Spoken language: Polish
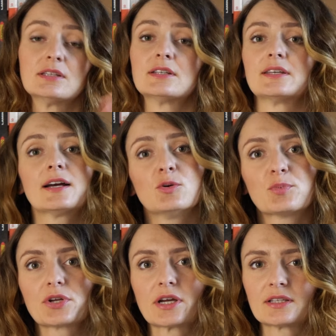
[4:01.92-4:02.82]
Jednak jako
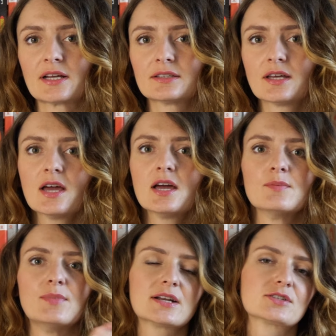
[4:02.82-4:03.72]
projektant
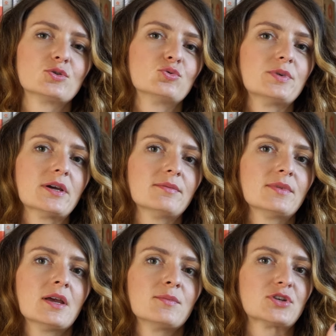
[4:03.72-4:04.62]
bardzo lubię
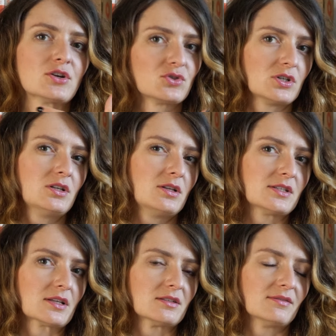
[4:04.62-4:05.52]
przejąć
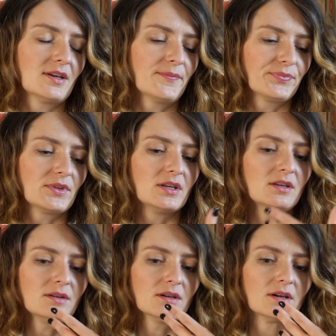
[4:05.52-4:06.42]
inicjatywę
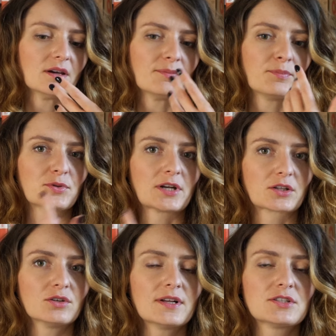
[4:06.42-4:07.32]
i e,
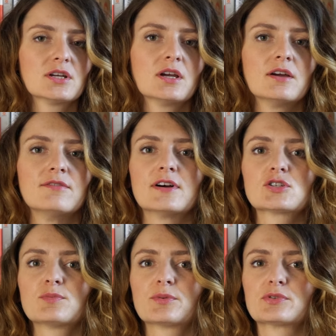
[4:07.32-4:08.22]
potraktować
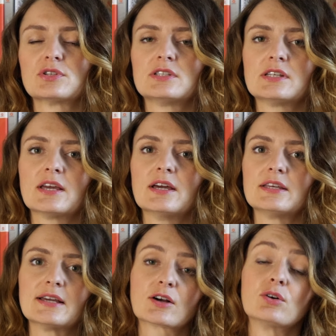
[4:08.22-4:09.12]
Waszą propozycję
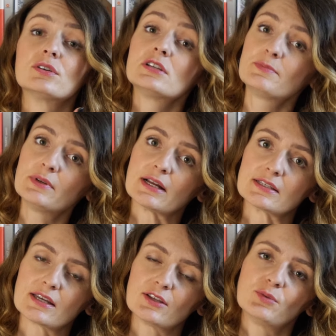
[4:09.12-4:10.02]
jako
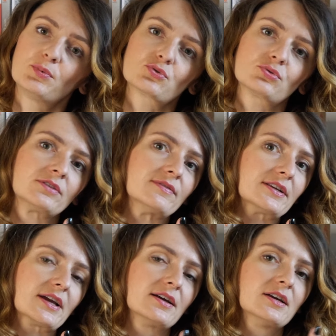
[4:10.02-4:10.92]
inspiracja do
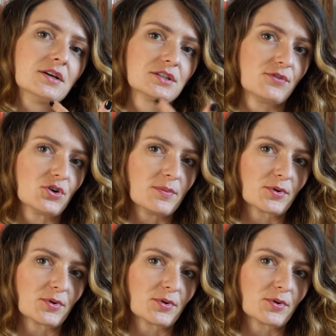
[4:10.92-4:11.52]
poszukiwania swojej